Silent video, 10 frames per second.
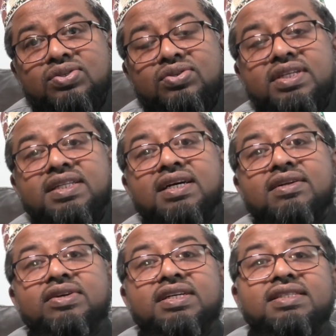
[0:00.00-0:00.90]
যদি তার
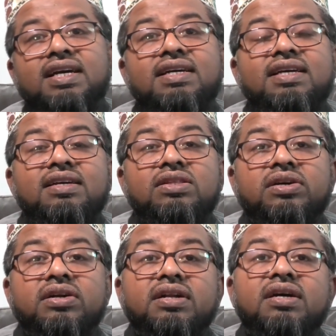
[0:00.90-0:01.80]
হয়ে যায় কি
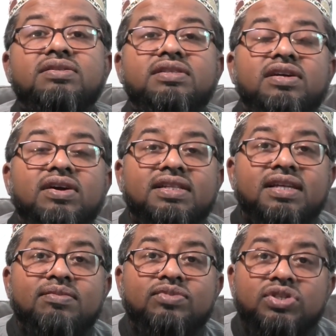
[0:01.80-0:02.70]
দররা যদি হয়
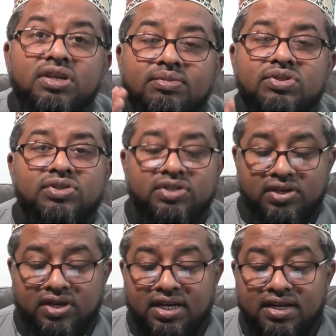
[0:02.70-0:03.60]
তার মুসিবত যদি
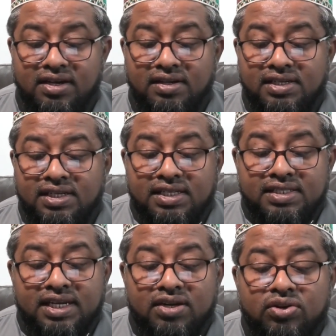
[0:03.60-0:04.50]
হয়
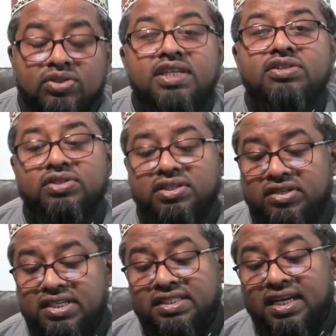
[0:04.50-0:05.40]
তার ক্ষতি যদি
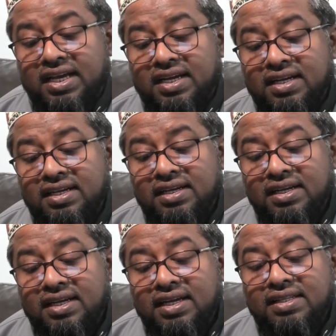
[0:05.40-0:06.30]
হয়ে যায়
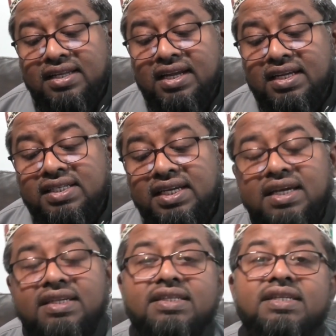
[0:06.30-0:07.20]
হ্যাঁ তাইলে
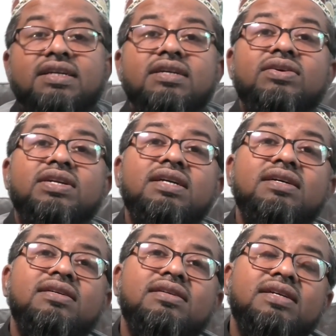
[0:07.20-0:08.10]
সেখানে সে কি করে
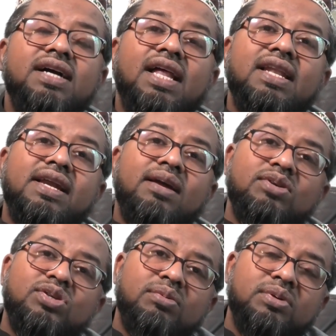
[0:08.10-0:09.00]
আল্লাহর
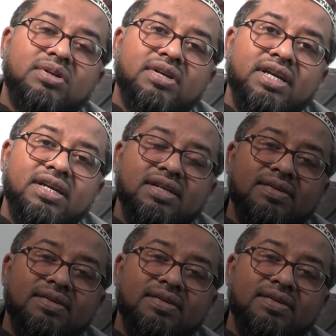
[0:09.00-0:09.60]
নামে সবর করে